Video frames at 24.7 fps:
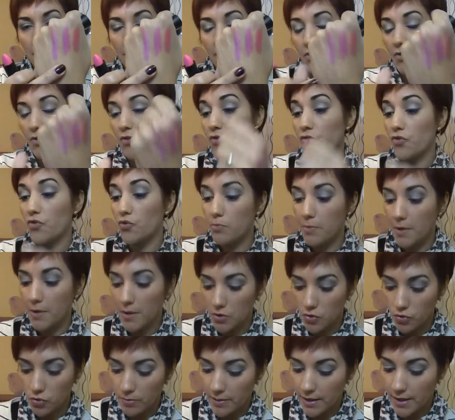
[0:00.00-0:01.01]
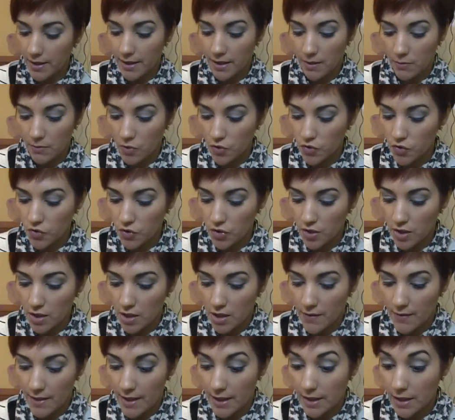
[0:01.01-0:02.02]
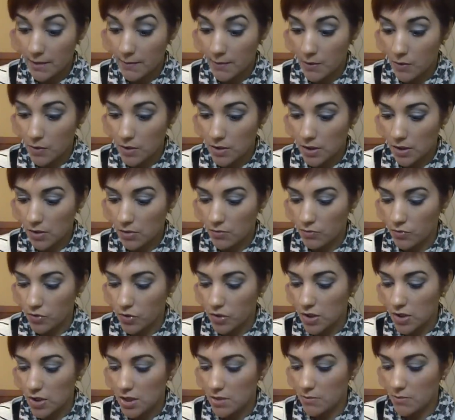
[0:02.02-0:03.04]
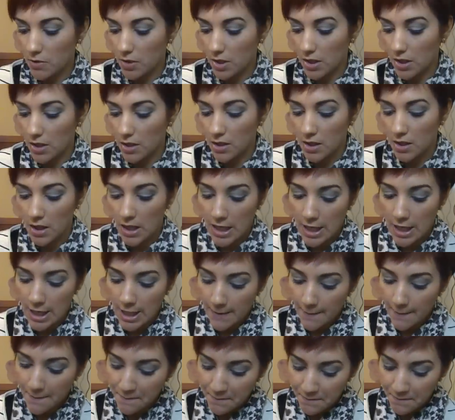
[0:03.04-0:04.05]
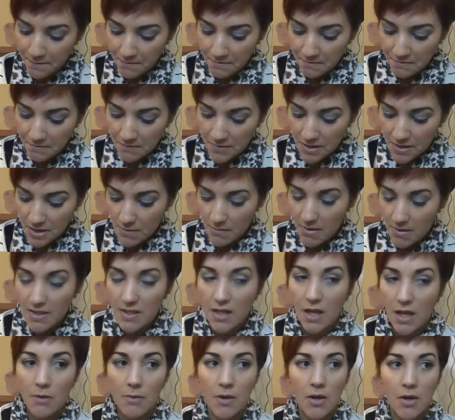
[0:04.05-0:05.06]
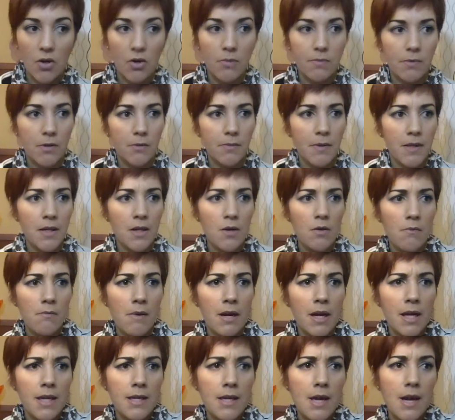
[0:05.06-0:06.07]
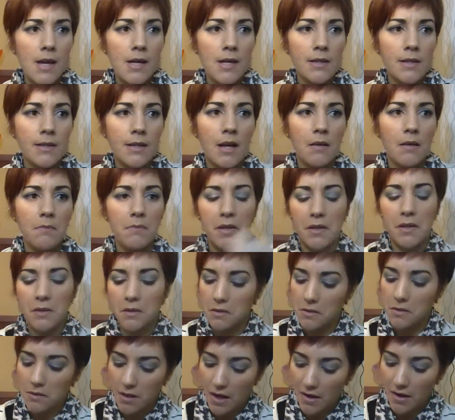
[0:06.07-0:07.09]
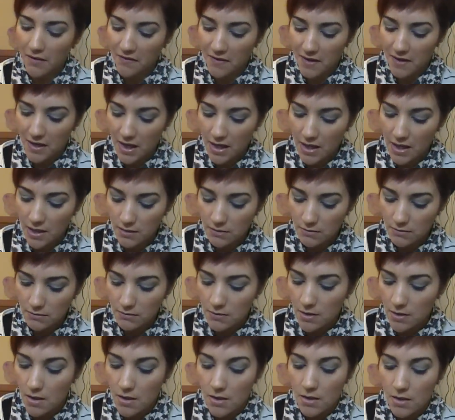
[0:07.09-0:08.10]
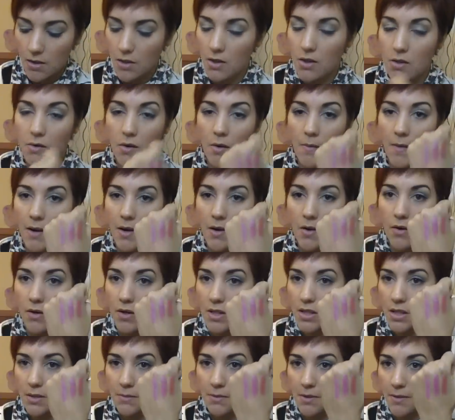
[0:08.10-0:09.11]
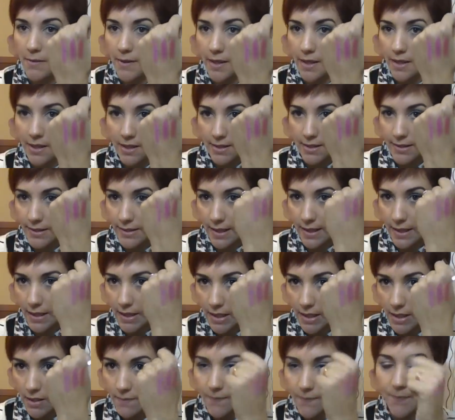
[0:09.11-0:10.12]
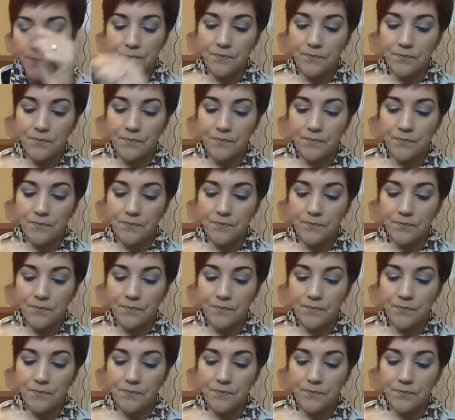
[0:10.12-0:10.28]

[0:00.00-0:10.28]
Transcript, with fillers: pero son súper, súper cremosos y la verdad es que me gustaron muchísimo y siempre está lo mejor por pedirlo en maquillaje y tal, pero al final como mejor se prueba es aquí